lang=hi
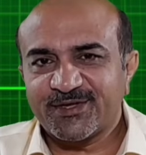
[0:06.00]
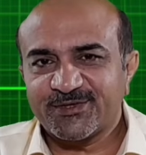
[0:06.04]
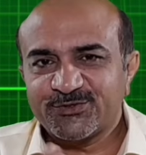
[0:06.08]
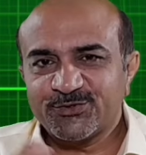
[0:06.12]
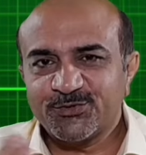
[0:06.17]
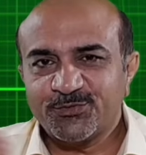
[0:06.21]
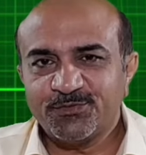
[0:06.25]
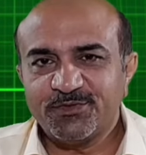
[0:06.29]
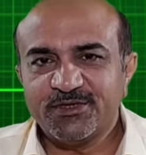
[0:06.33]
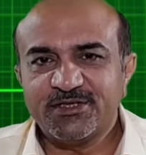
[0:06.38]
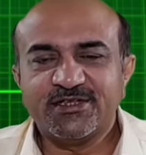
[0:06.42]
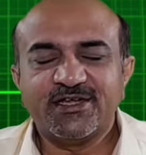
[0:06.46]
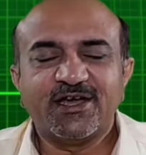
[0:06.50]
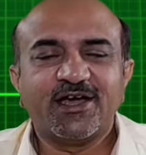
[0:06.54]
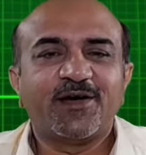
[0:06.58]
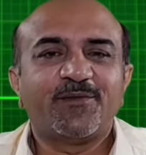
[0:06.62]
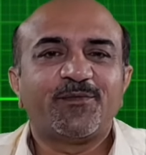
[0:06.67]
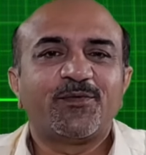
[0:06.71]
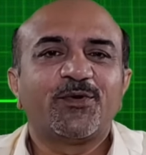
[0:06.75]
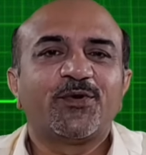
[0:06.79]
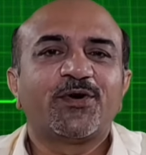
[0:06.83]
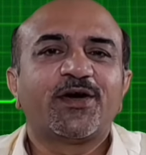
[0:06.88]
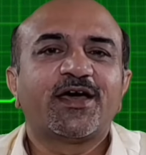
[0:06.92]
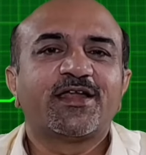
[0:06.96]
साथियों उम्मीद है
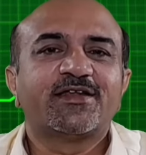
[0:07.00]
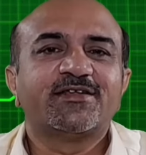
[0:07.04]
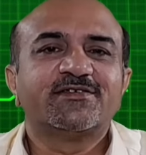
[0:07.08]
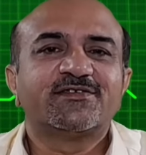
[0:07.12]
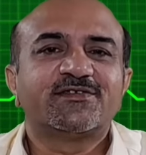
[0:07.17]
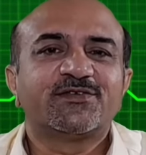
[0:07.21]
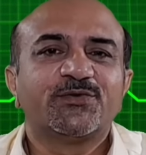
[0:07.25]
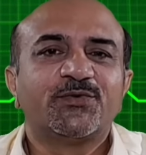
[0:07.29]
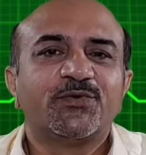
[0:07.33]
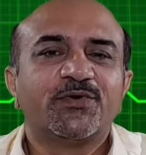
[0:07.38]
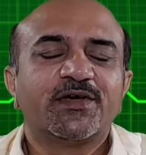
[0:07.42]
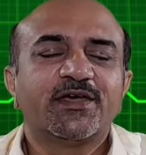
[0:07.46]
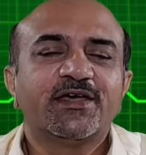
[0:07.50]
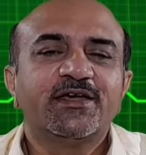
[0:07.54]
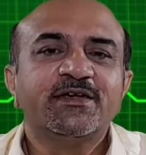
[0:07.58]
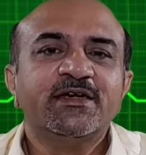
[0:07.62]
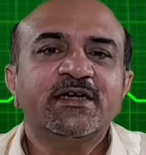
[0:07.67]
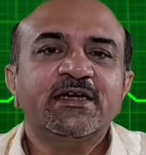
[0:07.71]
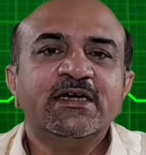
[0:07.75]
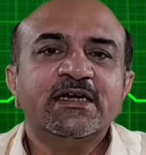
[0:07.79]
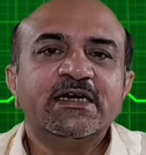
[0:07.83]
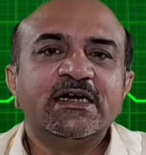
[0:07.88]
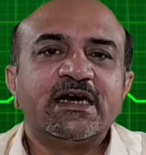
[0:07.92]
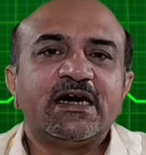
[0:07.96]
आप लोग खैरियत से होंगे
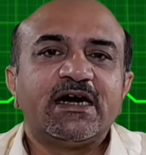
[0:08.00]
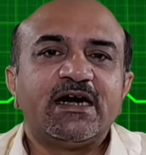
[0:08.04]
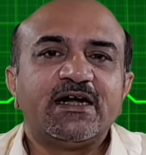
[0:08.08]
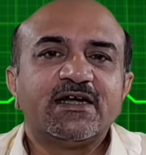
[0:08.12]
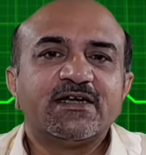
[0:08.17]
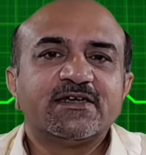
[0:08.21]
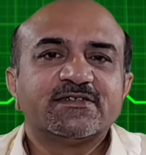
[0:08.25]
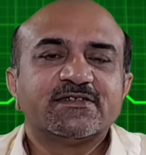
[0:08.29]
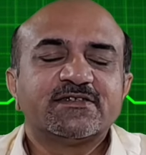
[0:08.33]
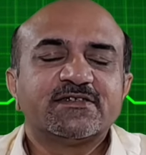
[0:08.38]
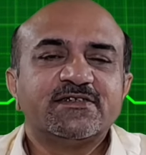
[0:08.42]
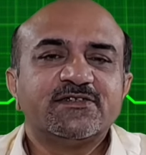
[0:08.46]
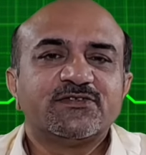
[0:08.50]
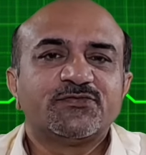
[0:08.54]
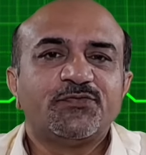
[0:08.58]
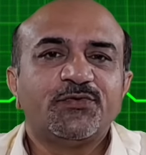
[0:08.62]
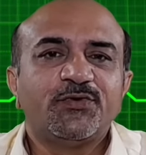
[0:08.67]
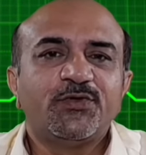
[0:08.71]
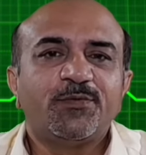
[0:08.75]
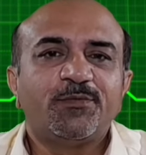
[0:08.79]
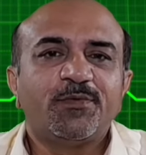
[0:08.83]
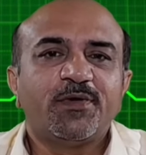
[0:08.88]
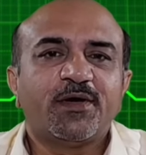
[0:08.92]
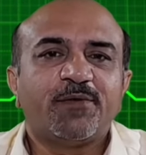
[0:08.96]
आज की इस
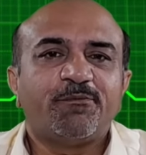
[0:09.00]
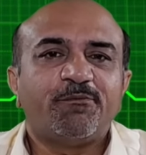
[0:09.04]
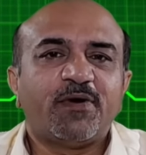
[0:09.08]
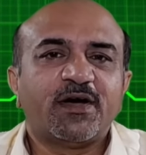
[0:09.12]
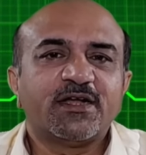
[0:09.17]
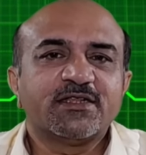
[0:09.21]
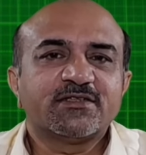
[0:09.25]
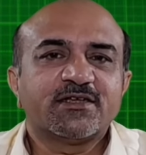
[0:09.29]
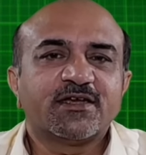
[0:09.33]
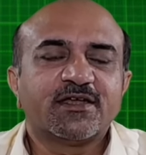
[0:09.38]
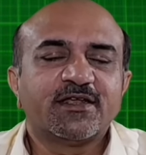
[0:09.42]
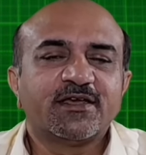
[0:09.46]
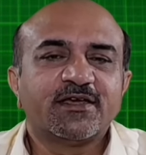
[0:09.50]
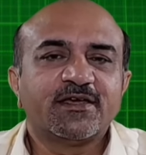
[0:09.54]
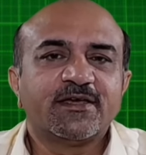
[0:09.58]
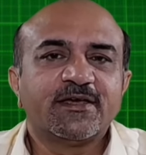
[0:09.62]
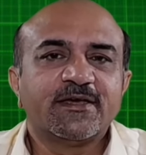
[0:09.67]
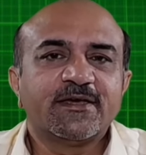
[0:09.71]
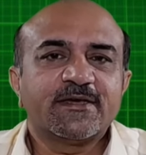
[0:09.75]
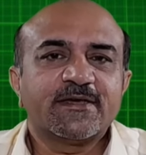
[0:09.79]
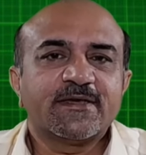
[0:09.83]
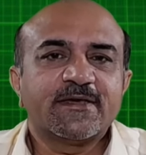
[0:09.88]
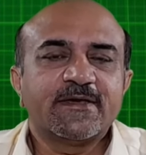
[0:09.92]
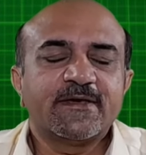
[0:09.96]
वीडियो में हम बात
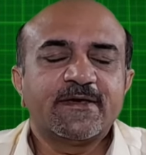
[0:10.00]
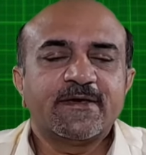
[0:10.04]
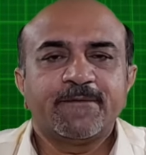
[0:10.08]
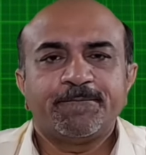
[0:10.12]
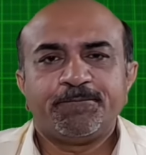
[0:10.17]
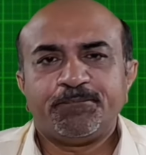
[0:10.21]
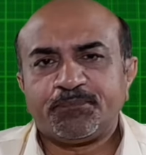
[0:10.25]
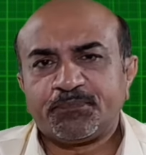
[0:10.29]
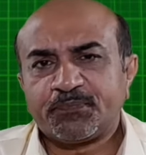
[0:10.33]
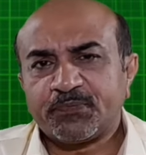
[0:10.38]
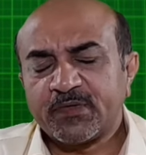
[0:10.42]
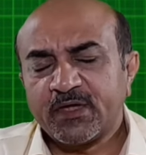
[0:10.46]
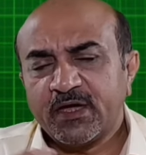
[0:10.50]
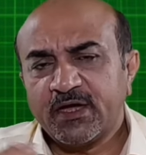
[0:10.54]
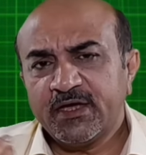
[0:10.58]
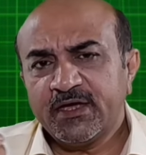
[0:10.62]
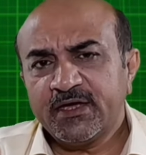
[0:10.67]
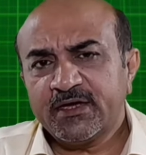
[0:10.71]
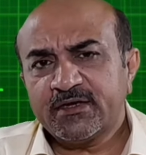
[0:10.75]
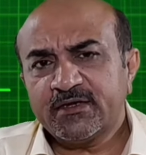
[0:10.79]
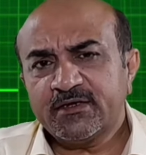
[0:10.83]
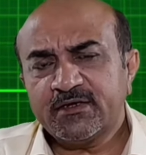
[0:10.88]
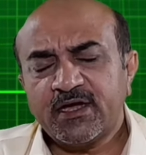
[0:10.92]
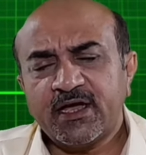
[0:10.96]
करेंगे कि
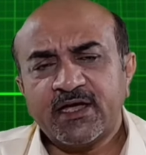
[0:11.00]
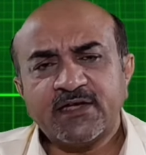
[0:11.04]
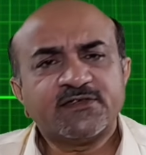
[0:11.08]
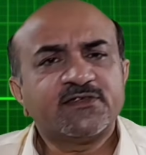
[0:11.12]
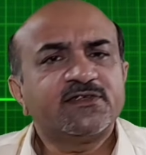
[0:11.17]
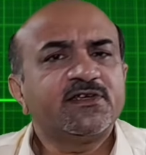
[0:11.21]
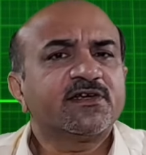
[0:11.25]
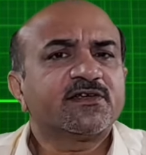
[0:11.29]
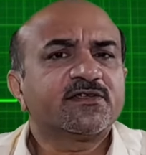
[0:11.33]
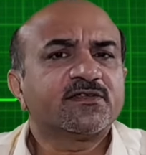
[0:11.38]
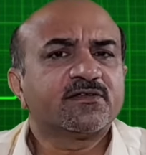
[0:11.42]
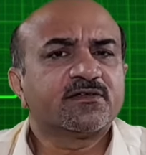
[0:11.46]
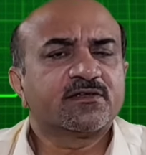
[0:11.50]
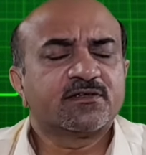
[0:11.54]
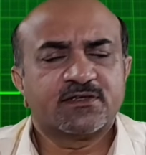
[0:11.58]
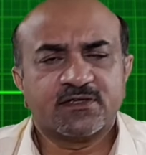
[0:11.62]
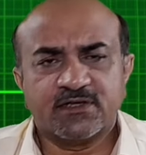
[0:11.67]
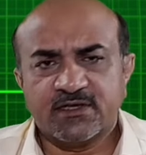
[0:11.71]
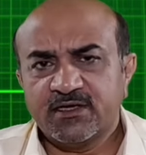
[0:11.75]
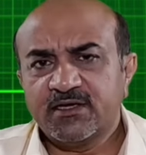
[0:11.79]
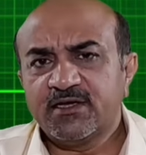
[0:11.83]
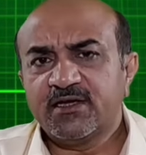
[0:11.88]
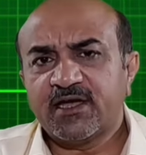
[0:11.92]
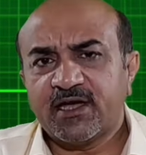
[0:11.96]
एक ऐसी
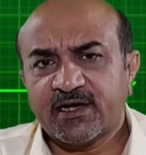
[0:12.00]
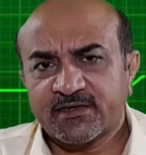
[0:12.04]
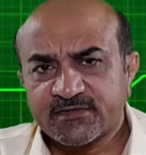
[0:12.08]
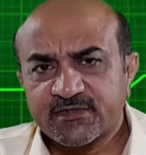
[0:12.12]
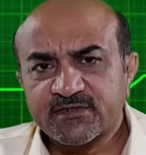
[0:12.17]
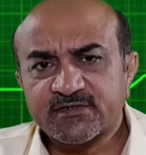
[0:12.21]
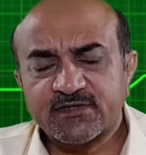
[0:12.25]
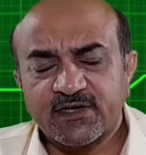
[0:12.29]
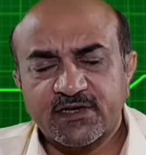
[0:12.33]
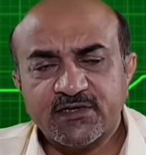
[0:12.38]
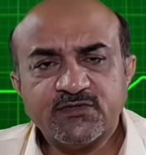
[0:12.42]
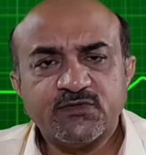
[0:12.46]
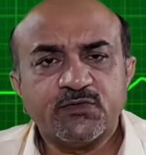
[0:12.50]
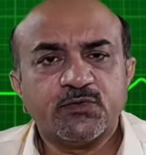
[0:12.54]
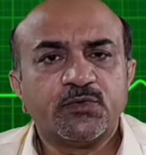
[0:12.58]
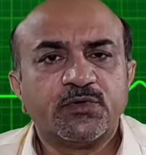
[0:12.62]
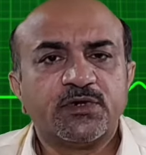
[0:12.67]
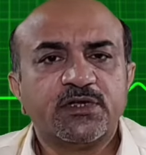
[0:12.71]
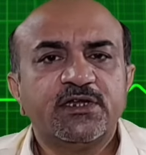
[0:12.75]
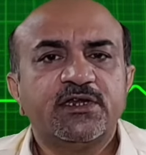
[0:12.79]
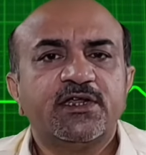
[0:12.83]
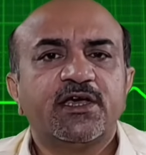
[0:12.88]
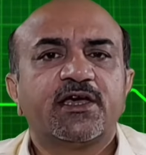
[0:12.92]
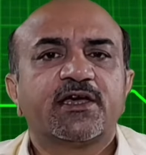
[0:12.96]
एक्सरसाइज
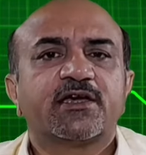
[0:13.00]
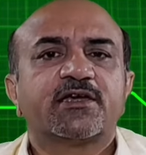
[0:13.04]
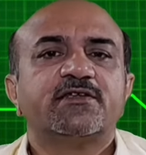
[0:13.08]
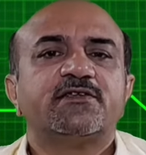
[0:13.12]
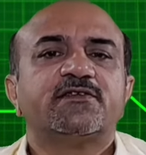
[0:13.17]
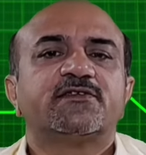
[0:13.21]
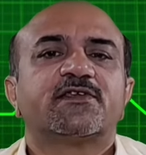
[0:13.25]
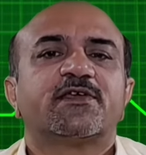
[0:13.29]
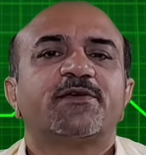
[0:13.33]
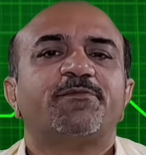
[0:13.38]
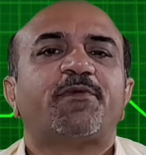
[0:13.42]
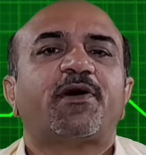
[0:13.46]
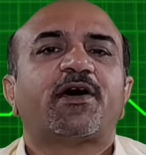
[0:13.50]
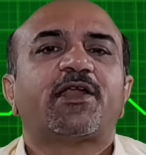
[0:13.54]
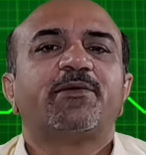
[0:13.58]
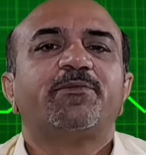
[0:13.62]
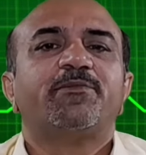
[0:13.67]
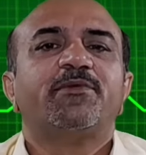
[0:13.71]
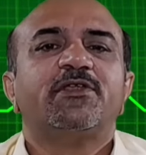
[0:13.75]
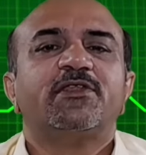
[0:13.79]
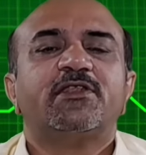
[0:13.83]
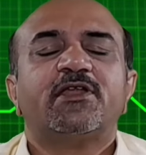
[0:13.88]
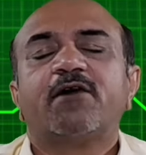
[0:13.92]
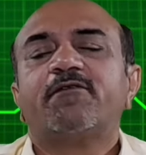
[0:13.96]
रूटीन है कि जिसके बारे
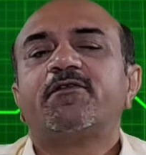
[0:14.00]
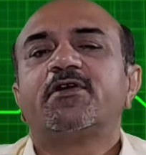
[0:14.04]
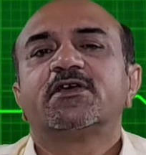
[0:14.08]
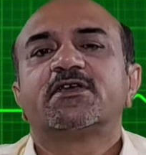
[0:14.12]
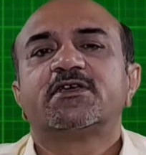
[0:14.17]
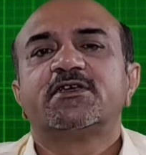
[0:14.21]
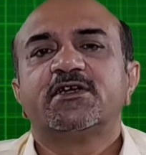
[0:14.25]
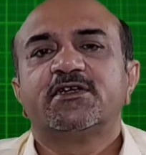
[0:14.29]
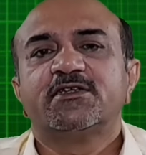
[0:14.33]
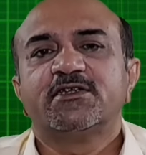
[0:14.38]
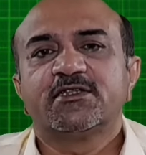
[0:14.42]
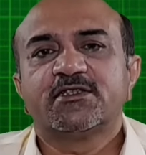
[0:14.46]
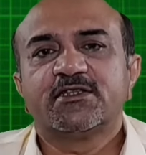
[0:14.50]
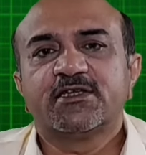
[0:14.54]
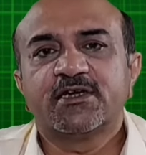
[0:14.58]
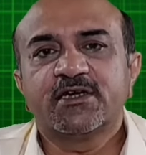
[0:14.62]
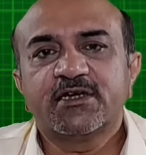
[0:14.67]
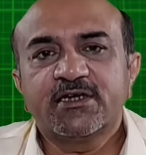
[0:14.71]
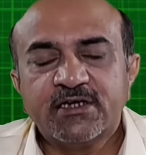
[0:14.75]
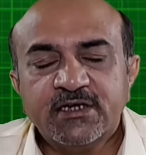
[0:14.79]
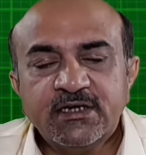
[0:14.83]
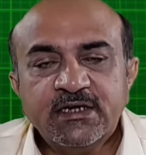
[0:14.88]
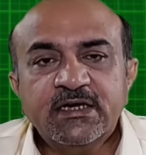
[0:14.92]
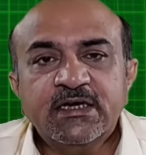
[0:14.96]
में दावा किया जाता
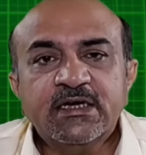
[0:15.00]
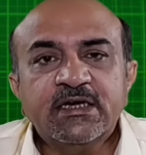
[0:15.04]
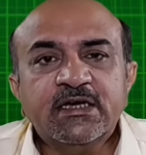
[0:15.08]
है